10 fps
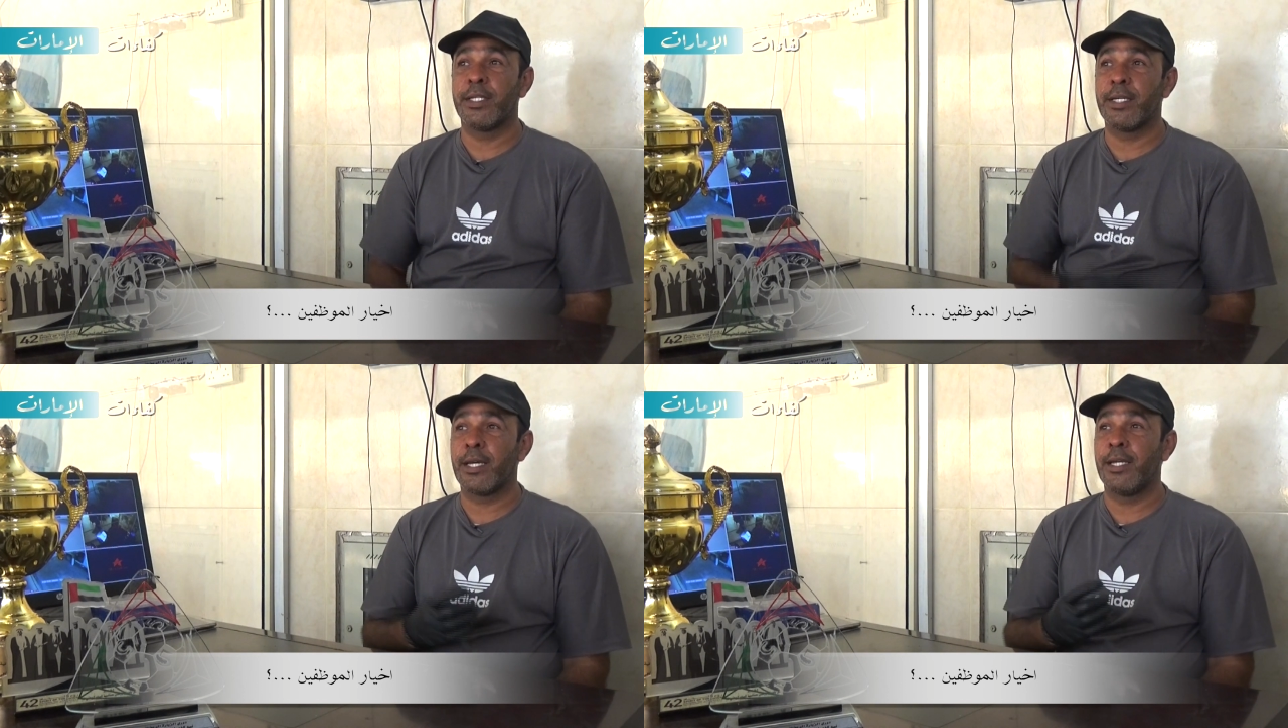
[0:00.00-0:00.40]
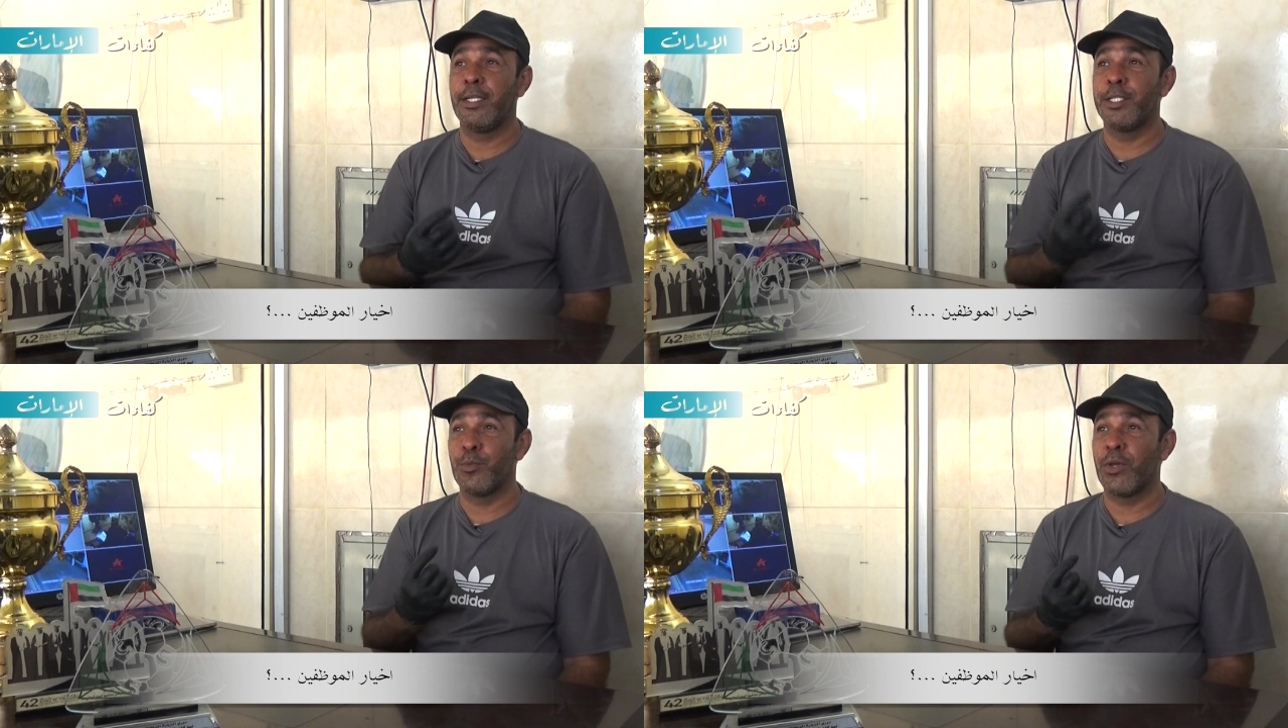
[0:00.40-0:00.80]
انا كان
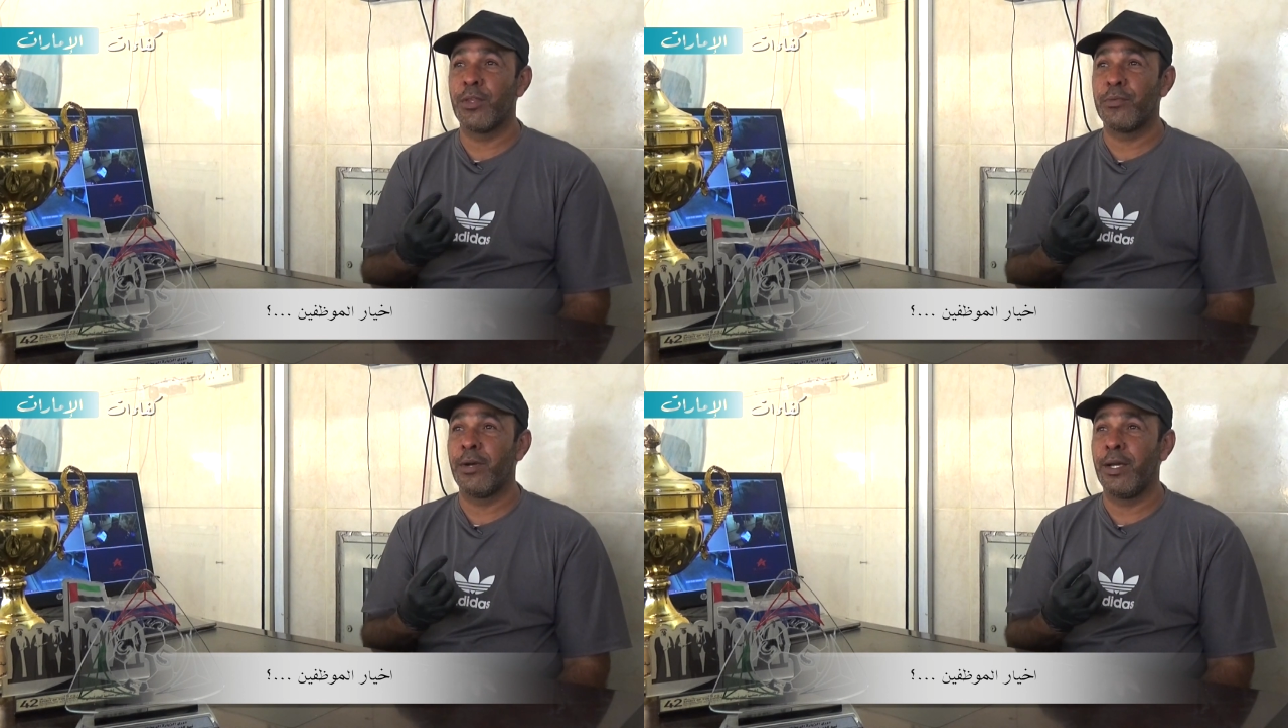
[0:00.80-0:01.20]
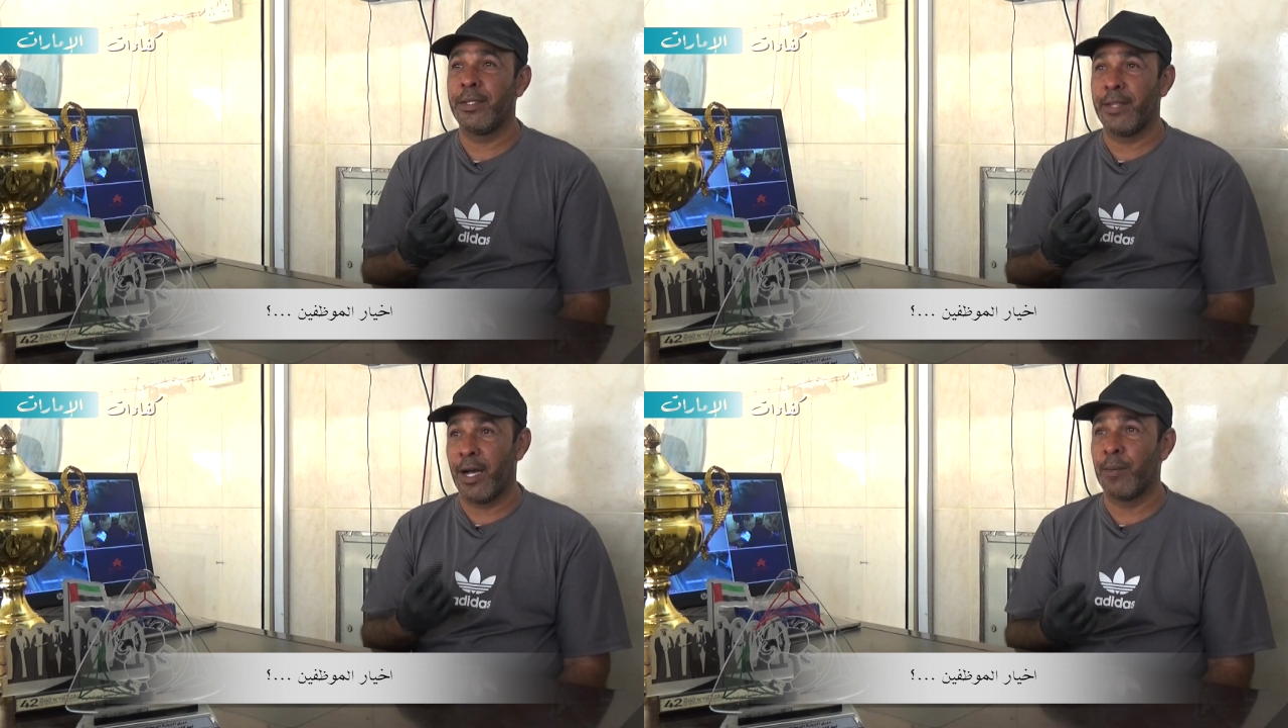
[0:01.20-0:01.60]
عندي موظف
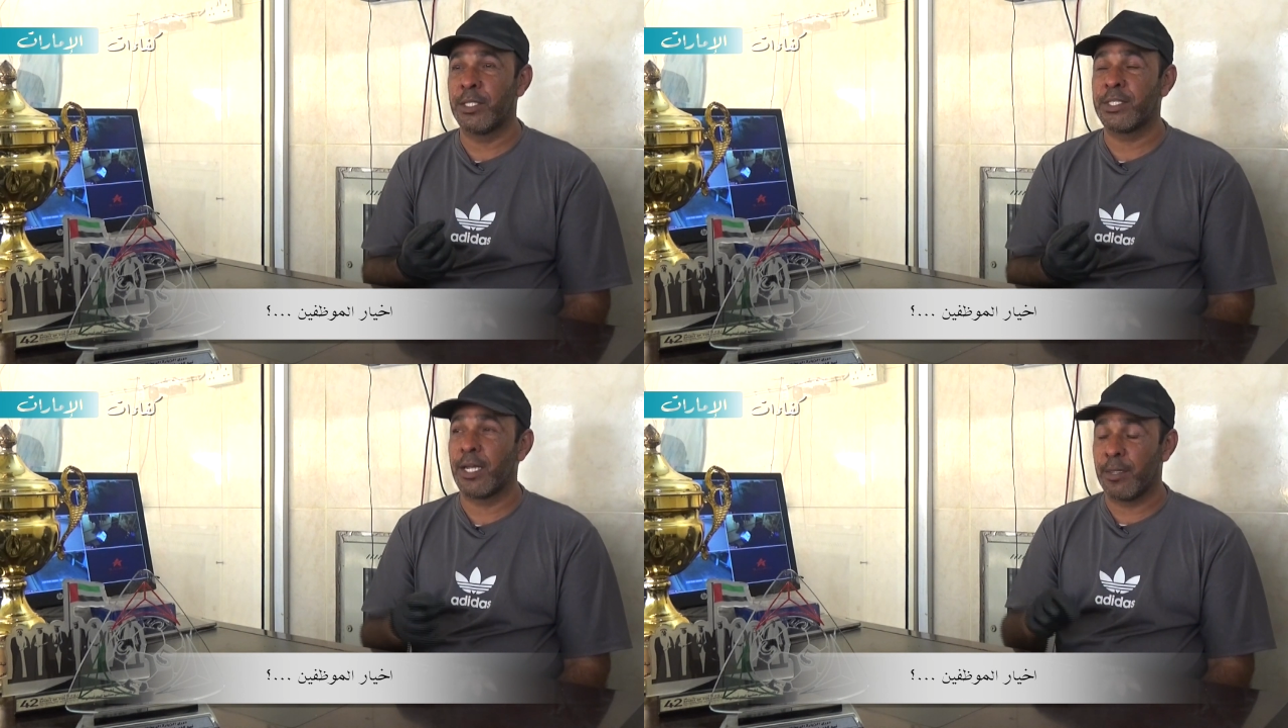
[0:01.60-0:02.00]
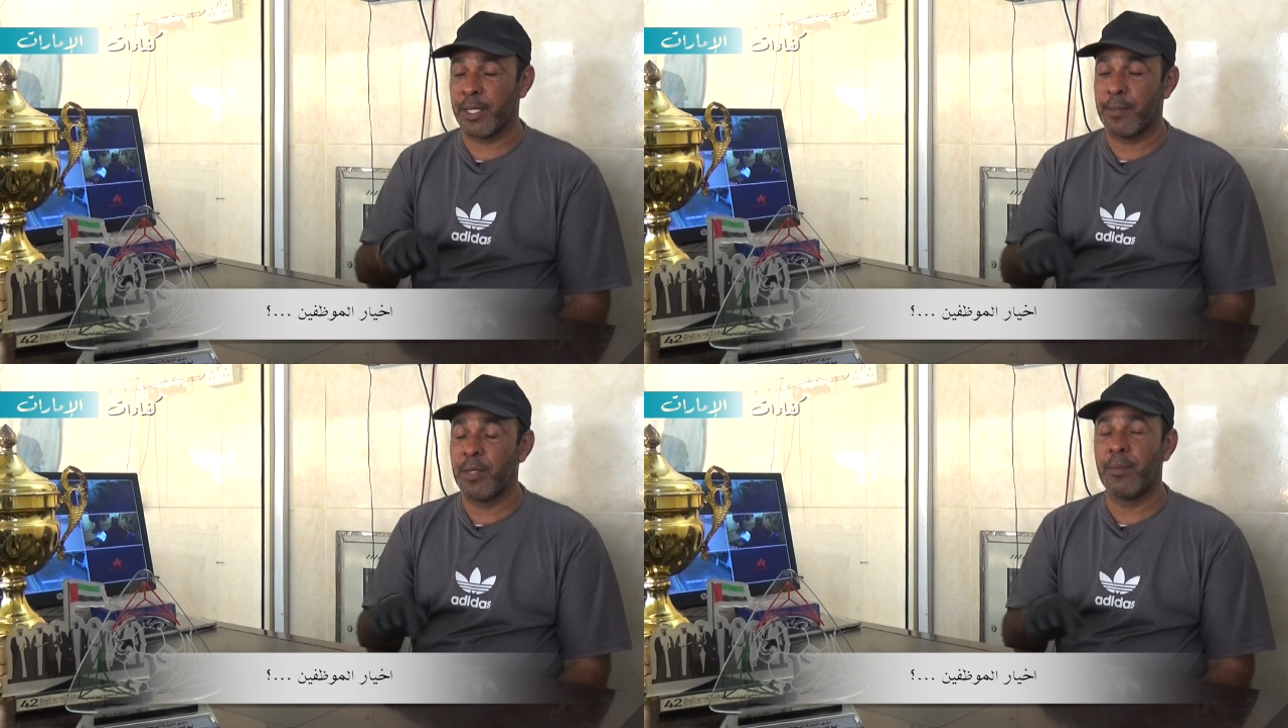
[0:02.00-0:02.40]
واحد عامل صار له
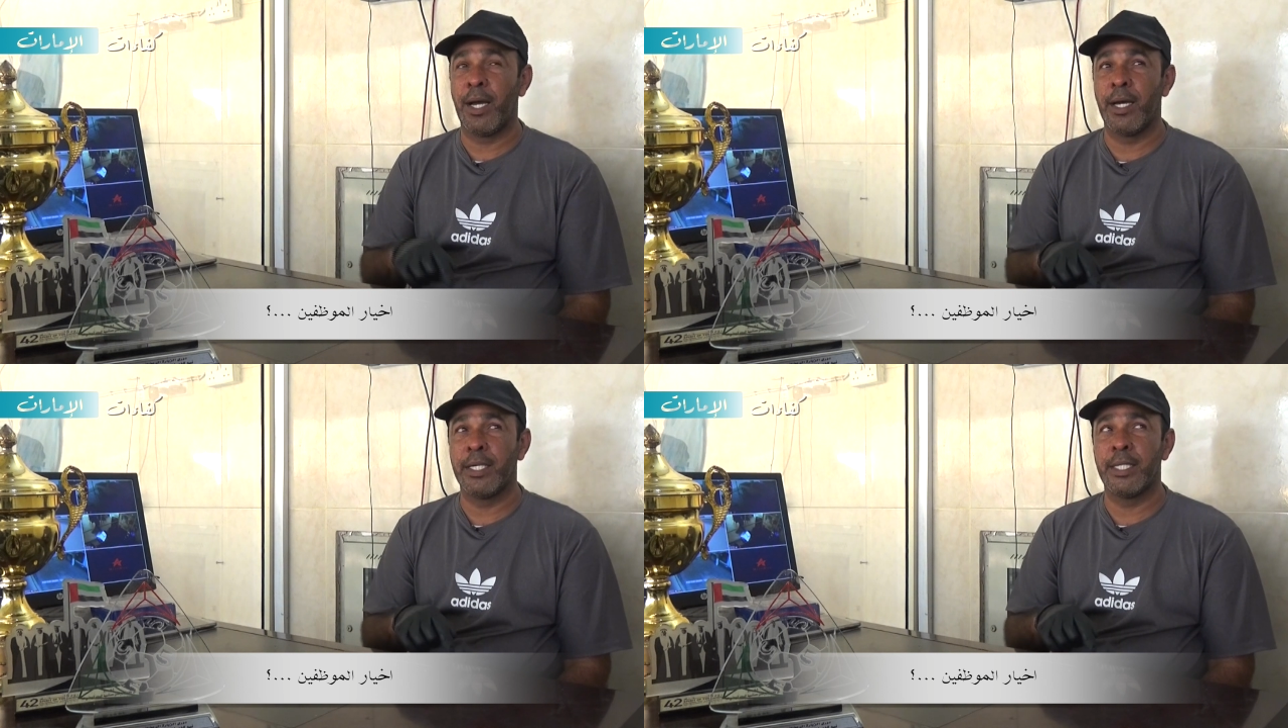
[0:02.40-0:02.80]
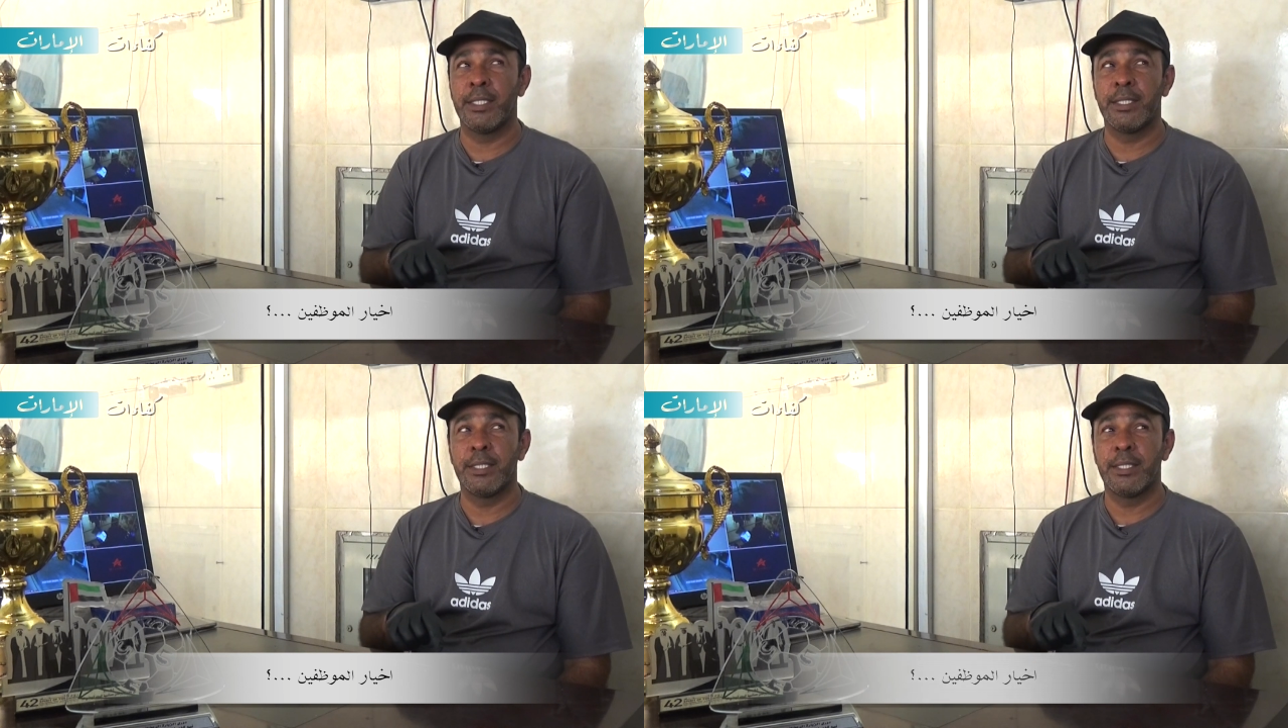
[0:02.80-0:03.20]
بيكمل معاي